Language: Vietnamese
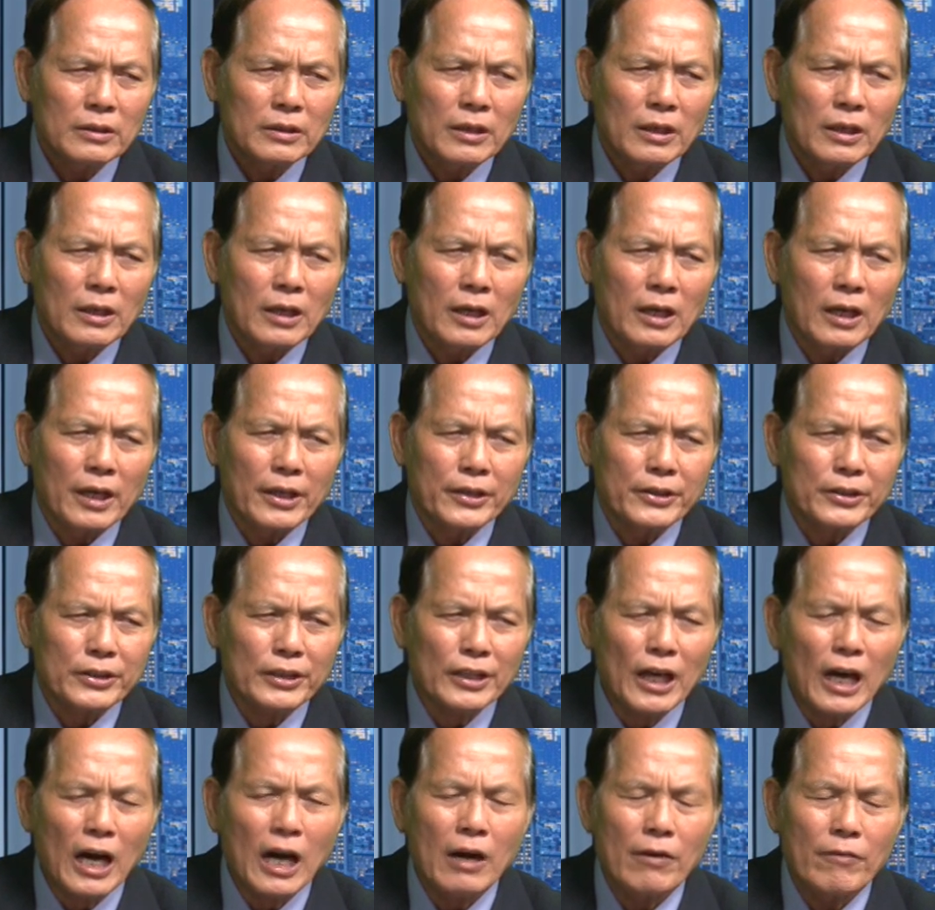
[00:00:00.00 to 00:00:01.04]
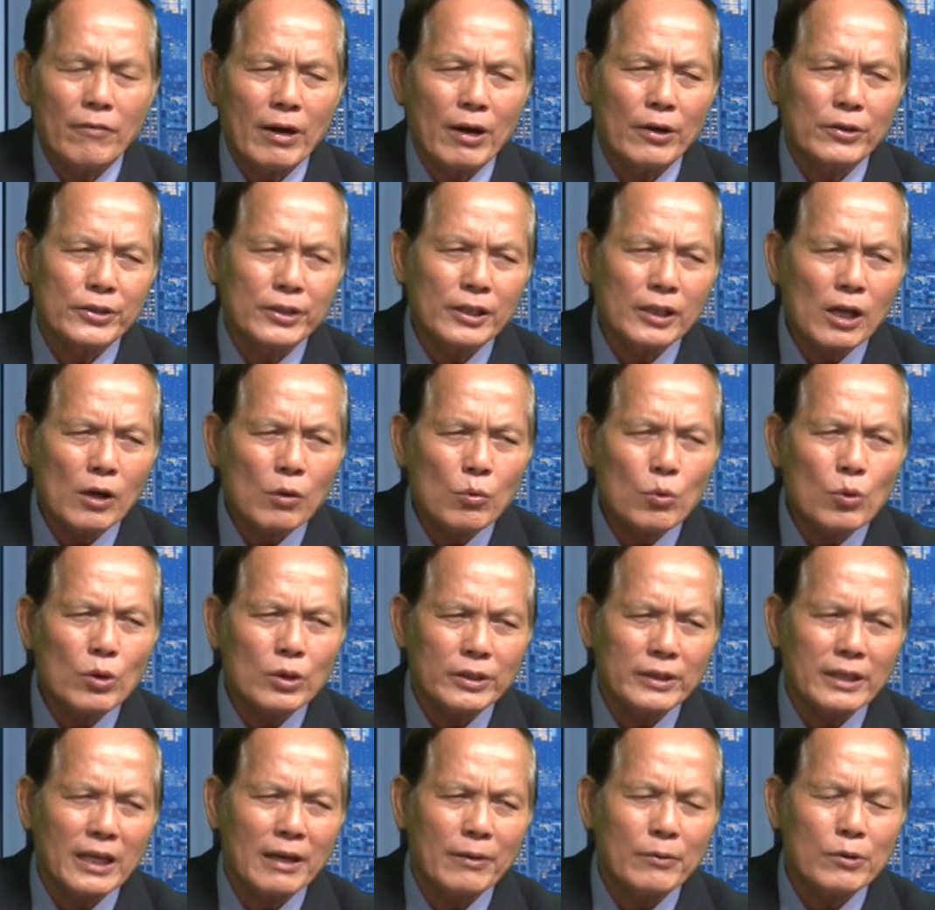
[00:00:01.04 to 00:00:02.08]
à, nhờ vào những cái quốc
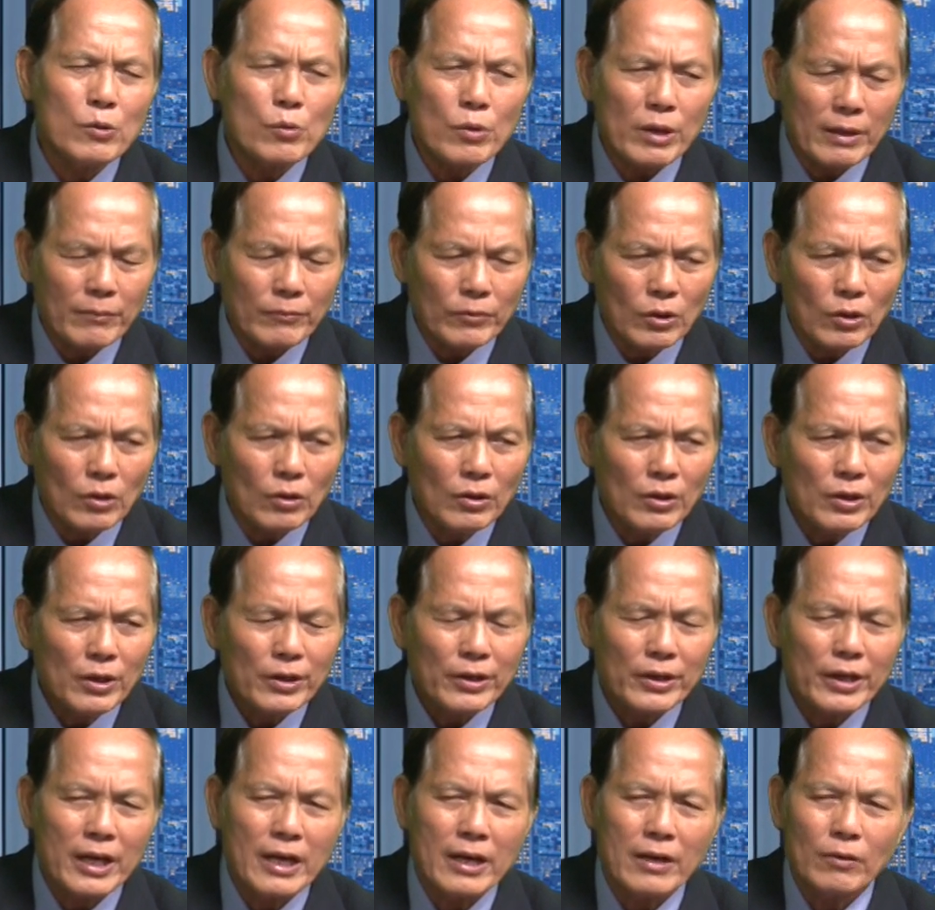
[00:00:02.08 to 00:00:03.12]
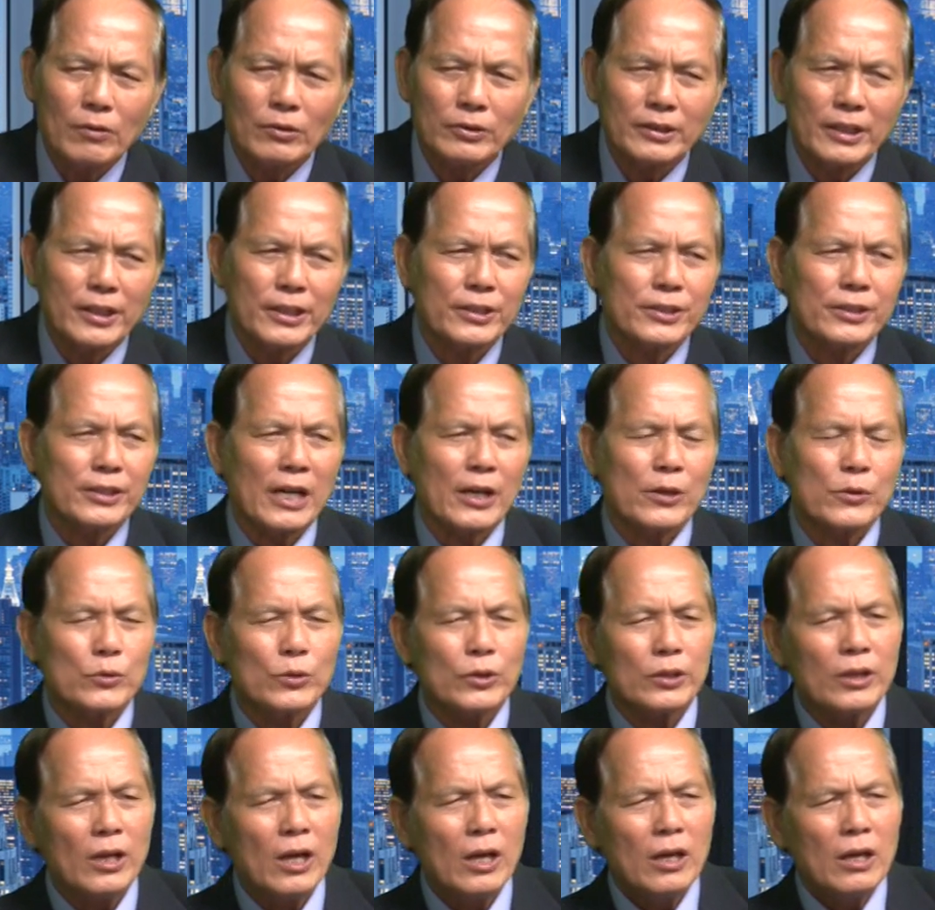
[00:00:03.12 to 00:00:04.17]
gia yếu kém đó để có thể sản xuất
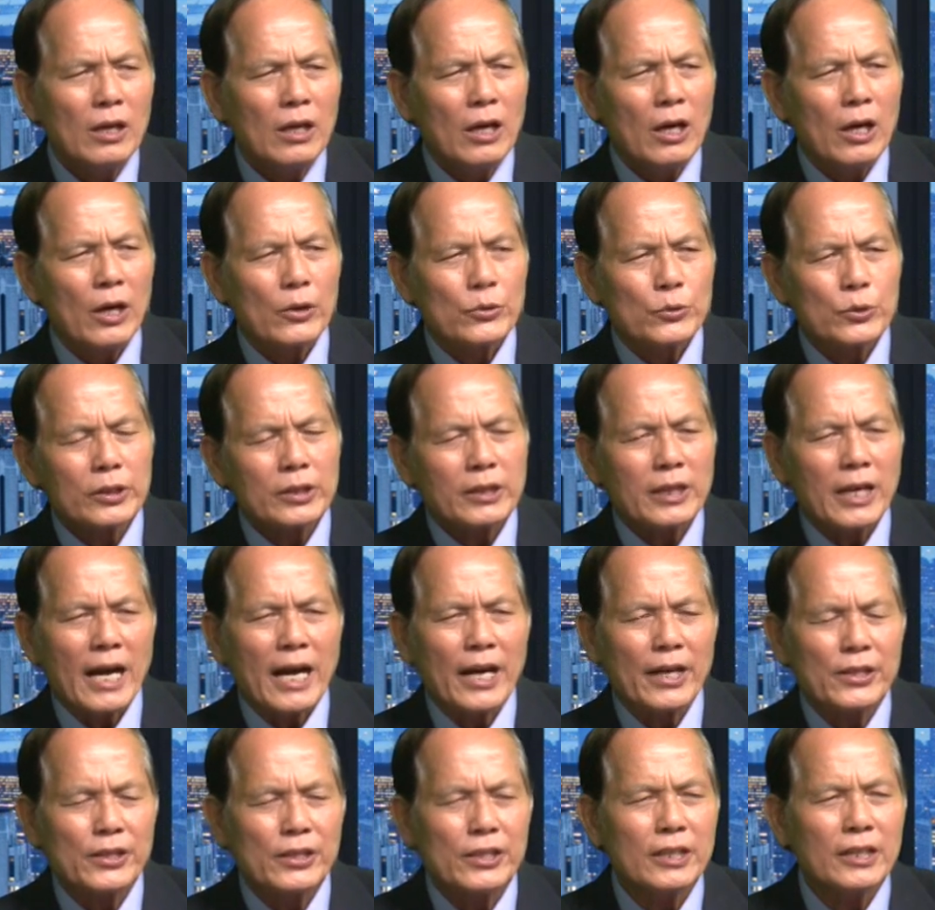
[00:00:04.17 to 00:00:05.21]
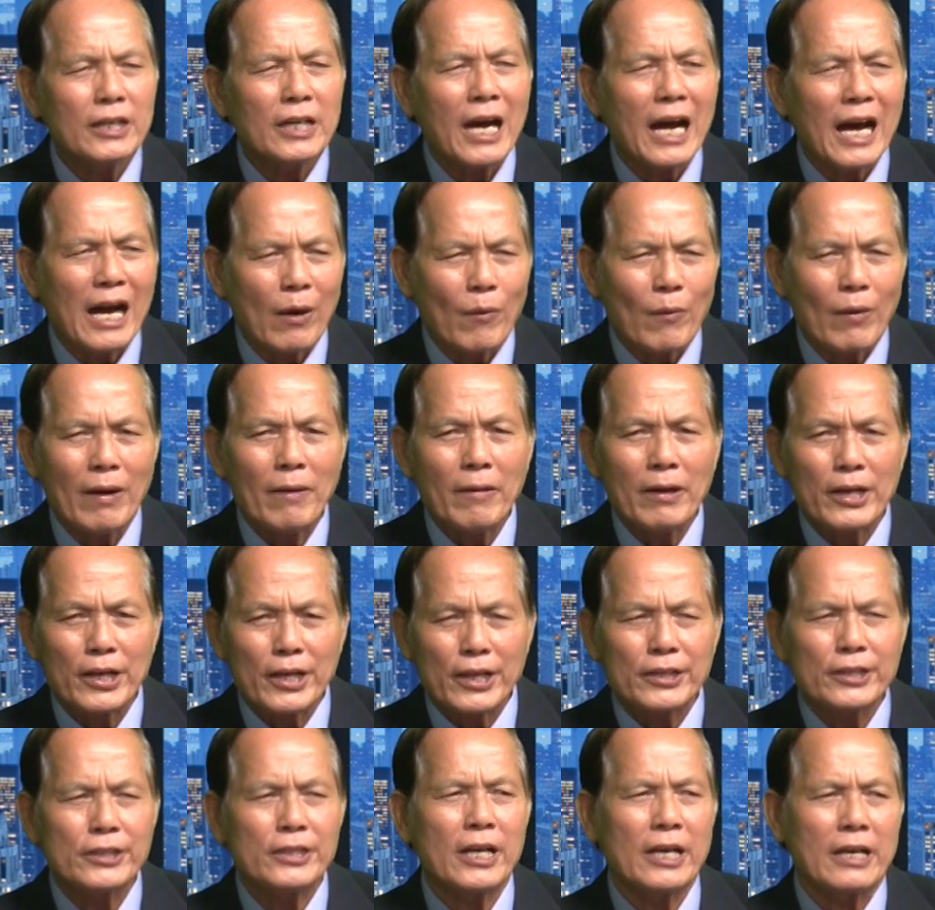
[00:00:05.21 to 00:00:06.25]
à, xuất cả những cái hàng hóa
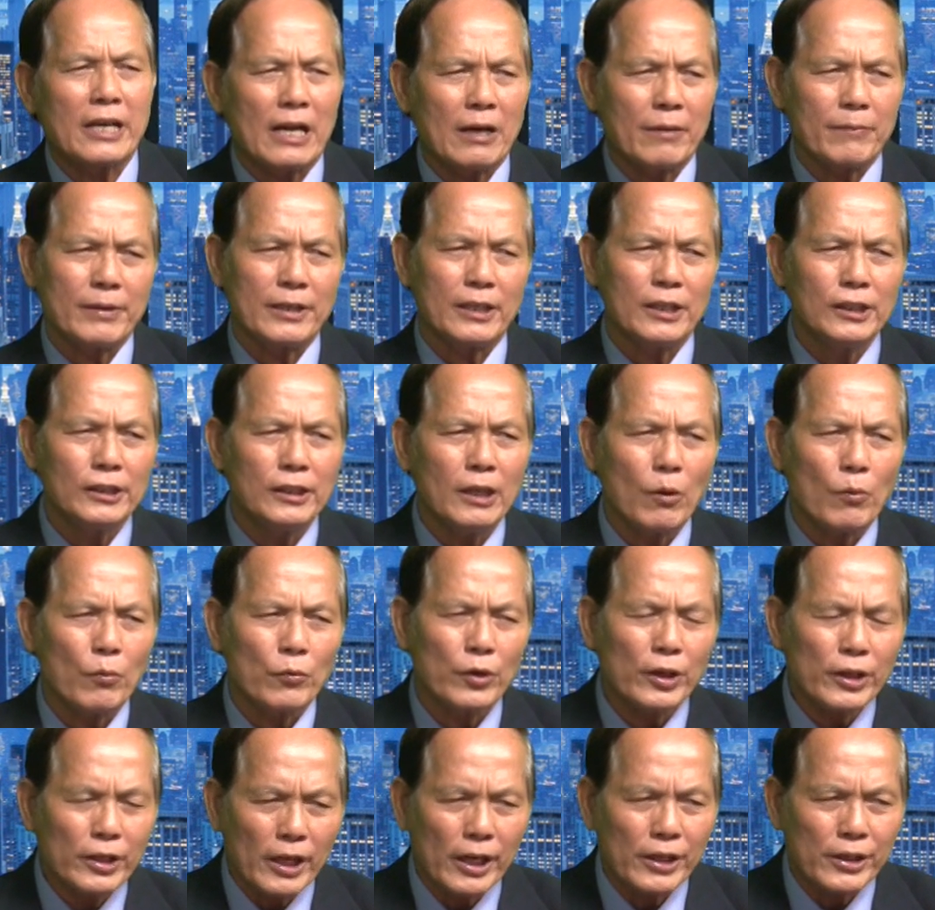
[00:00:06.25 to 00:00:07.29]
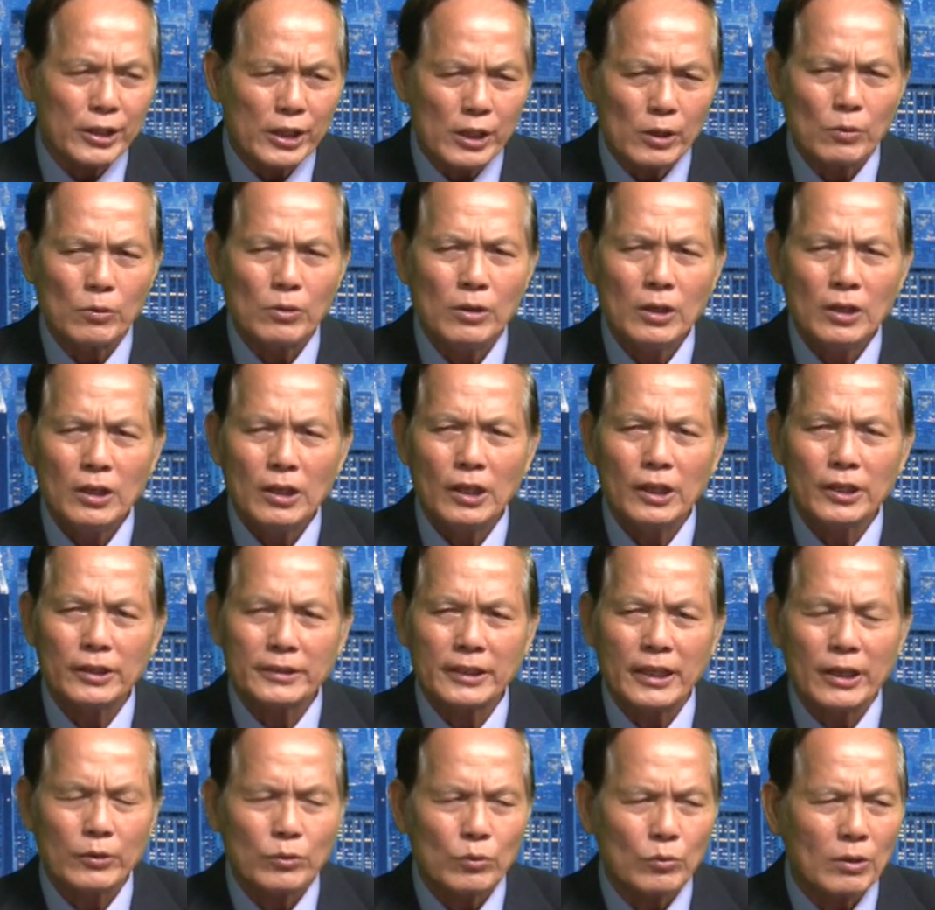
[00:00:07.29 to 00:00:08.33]
hiện giờ đang bị ứ động rất là nhiều ở
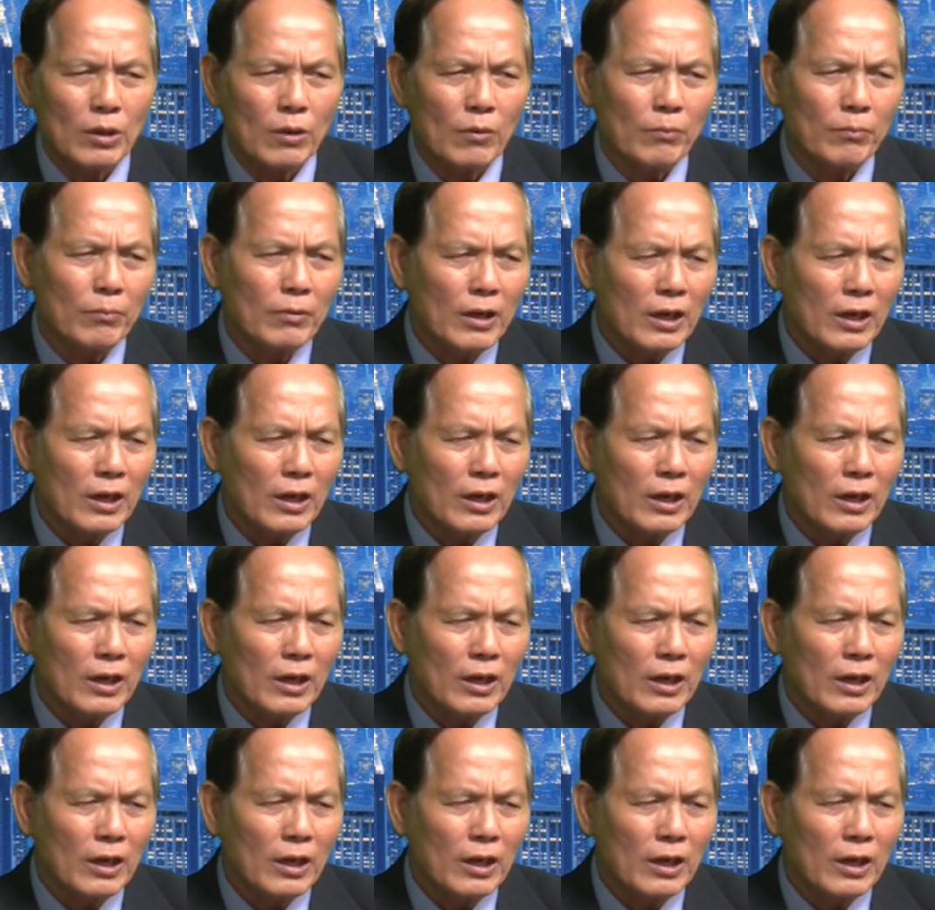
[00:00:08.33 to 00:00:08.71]
tại Trung Cộng.